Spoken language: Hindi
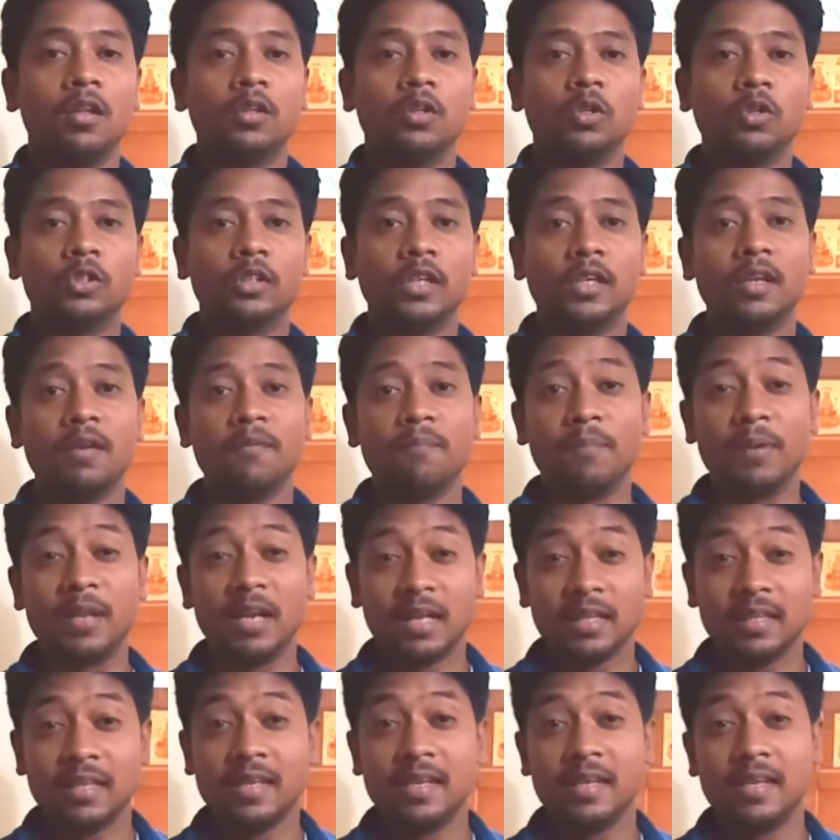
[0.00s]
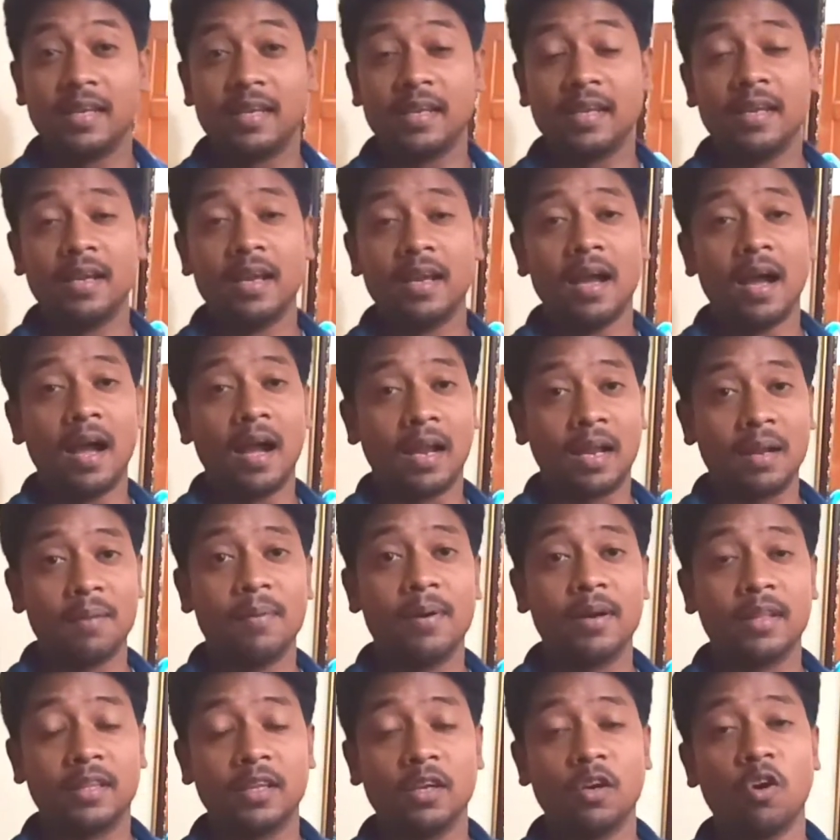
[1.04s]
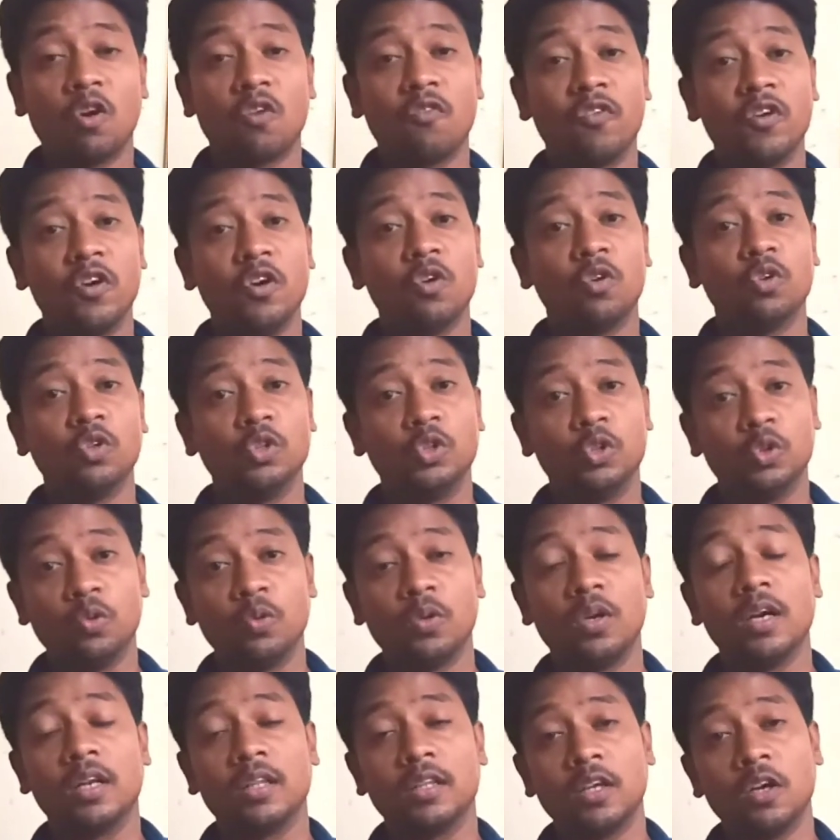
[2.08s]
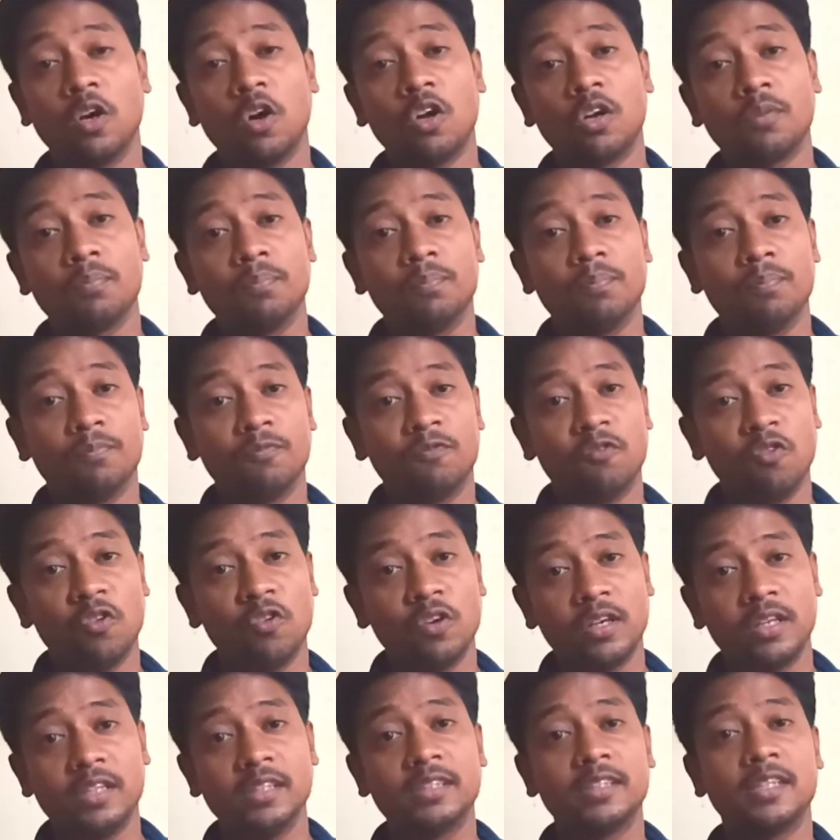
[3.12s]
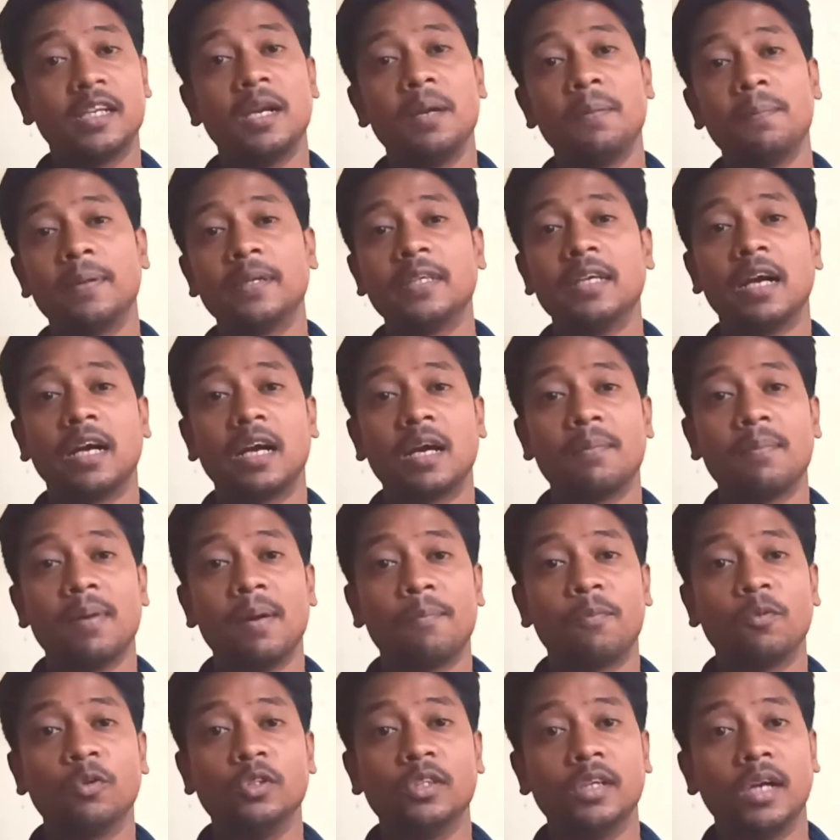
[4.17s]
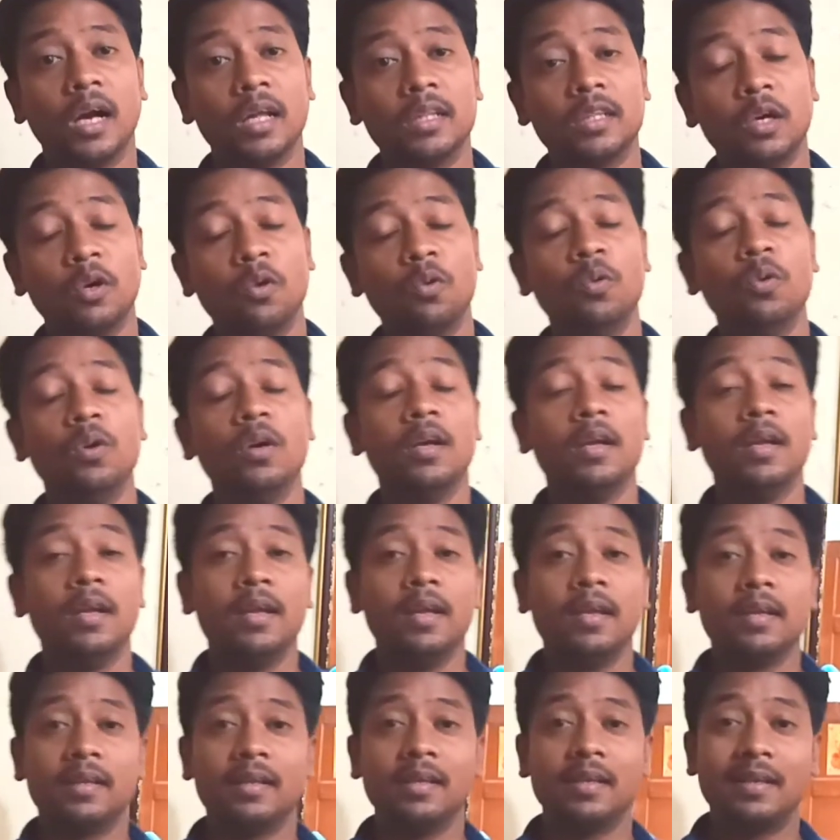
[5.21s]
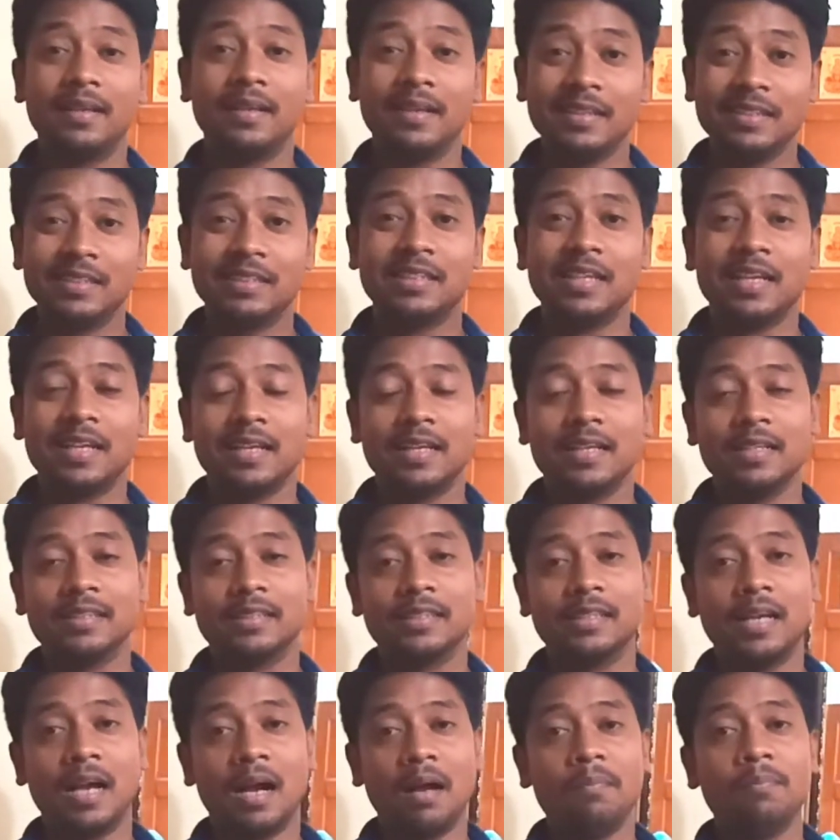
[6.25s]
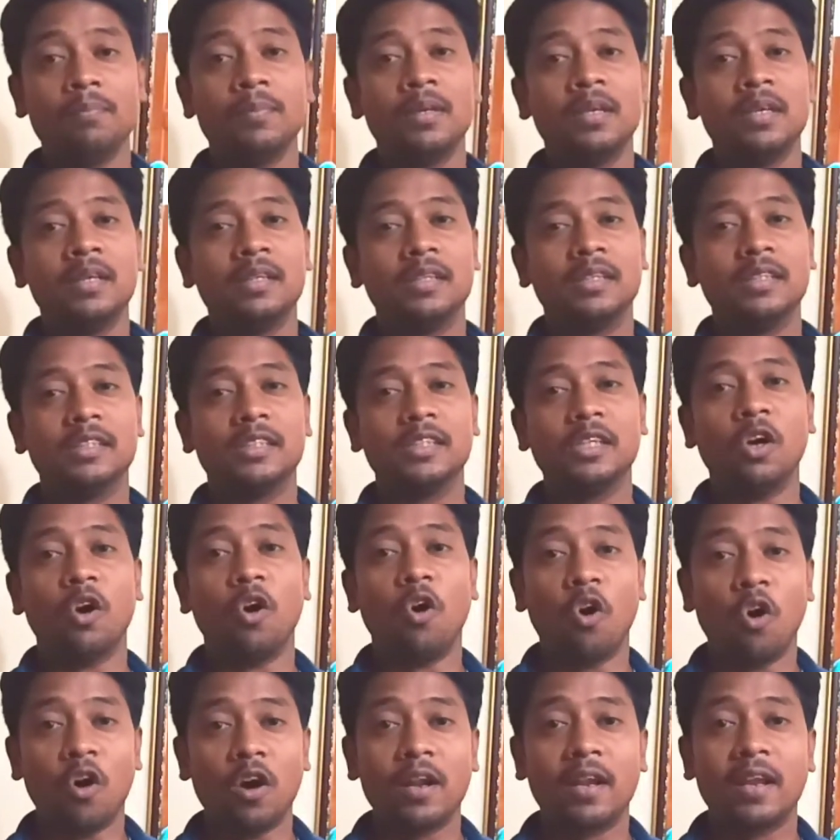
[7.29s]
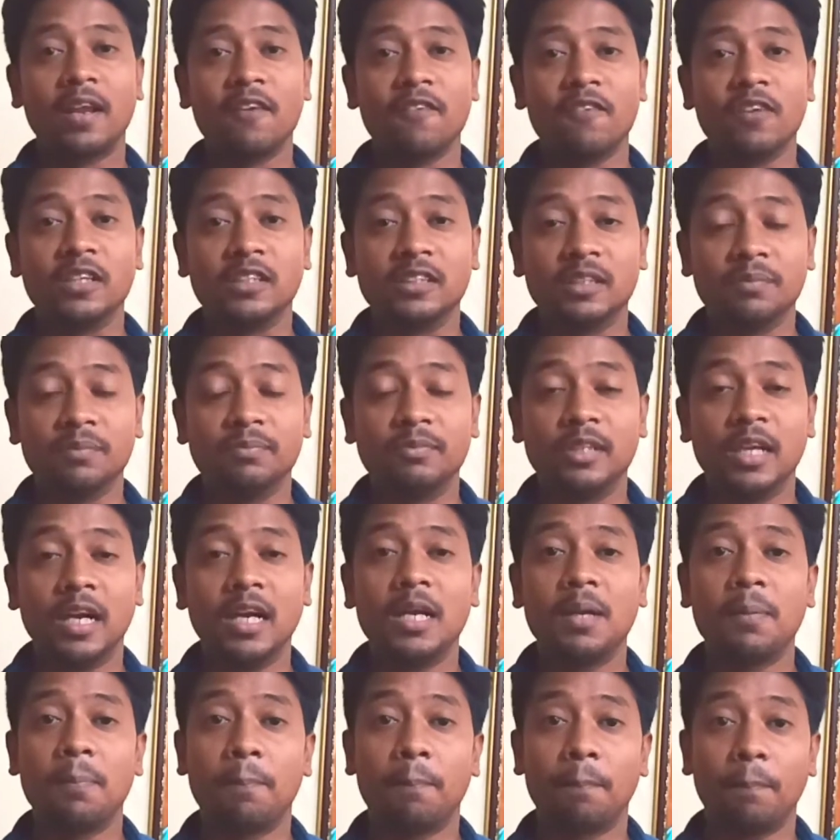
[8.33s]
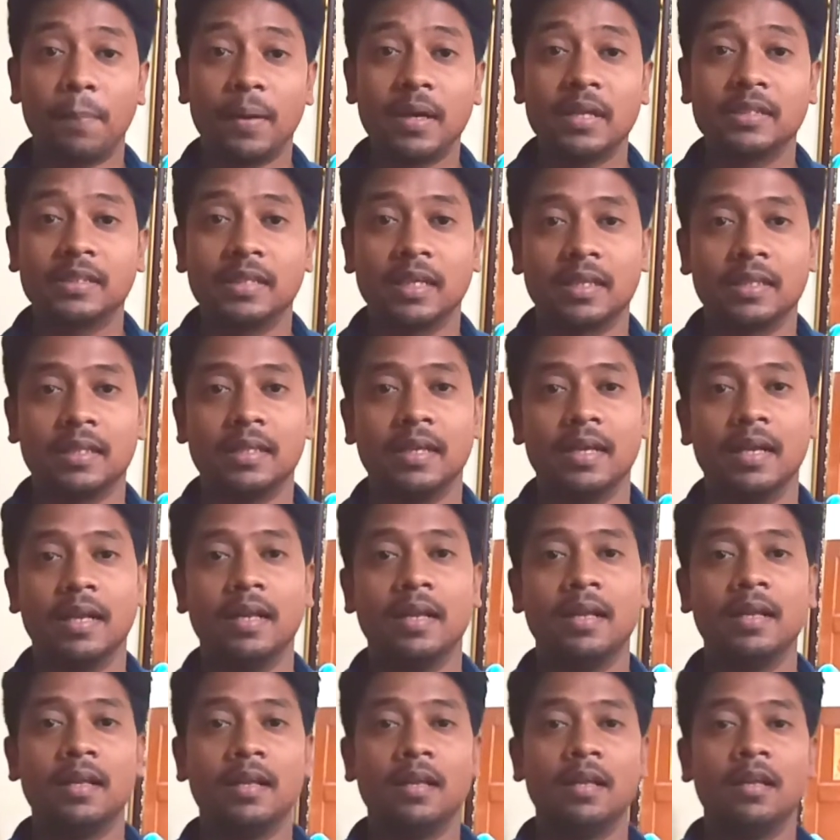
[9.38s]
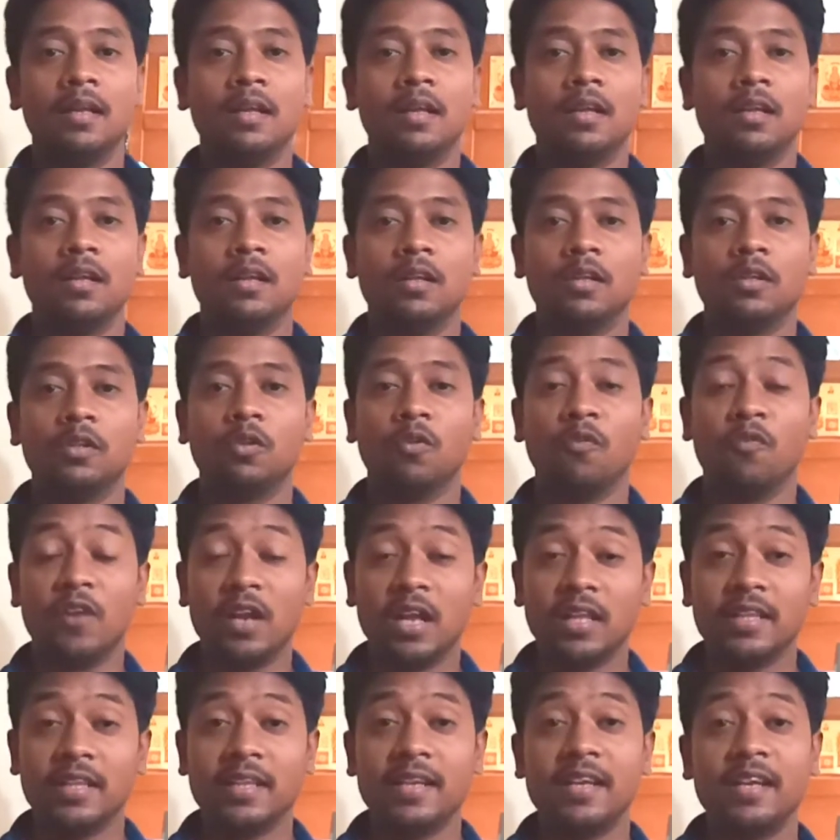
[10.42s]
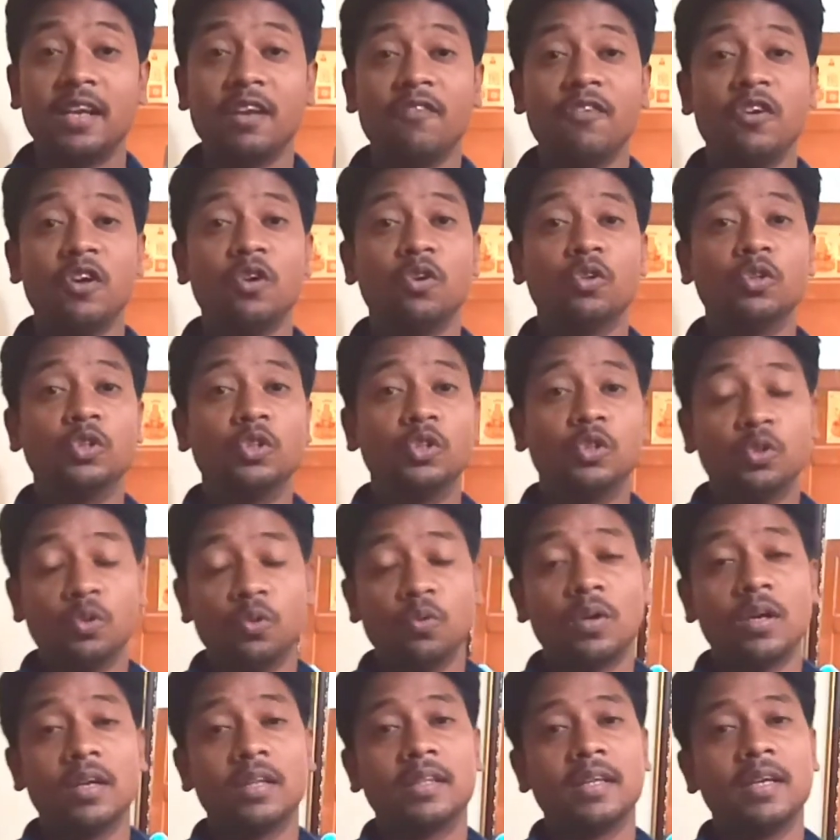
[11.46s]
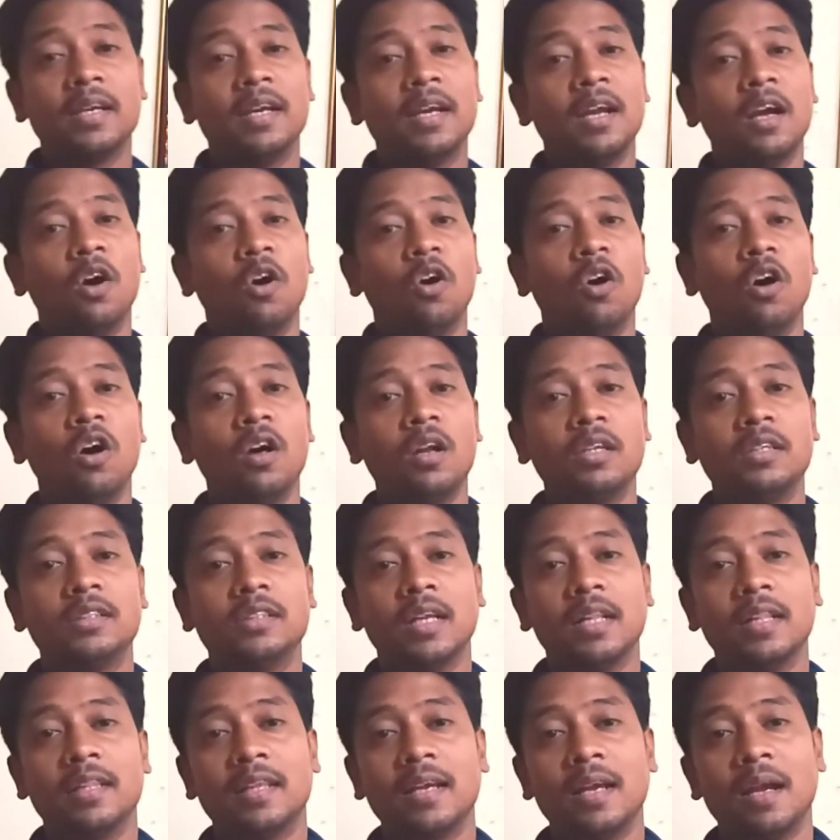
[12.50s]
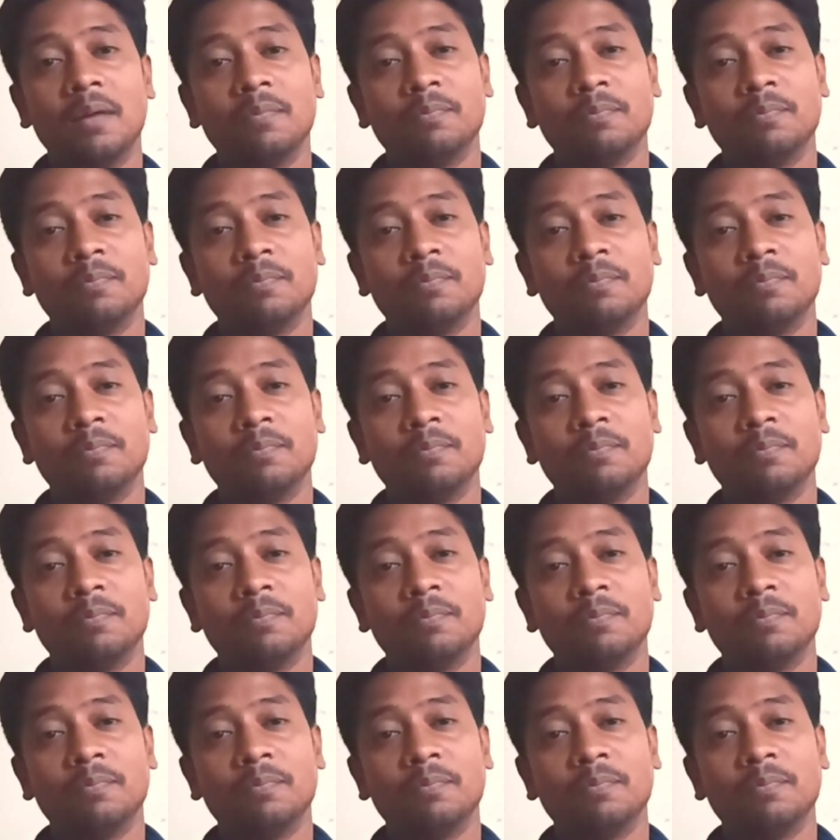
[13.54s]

तो चलिए बिना देरी किए आगे बढ़ते हैं और वीडियो को शुरू करते हैं और फ़ोन की स्क्रीन पर जाकर मैं आपको दिखाता हूँ कि किस तरीके से आप किसी और के व्हाट्सअप चैट पढ़ सकते हैं तो बिना देरी की वीडियो को शुरू करते हैं और चलते हैं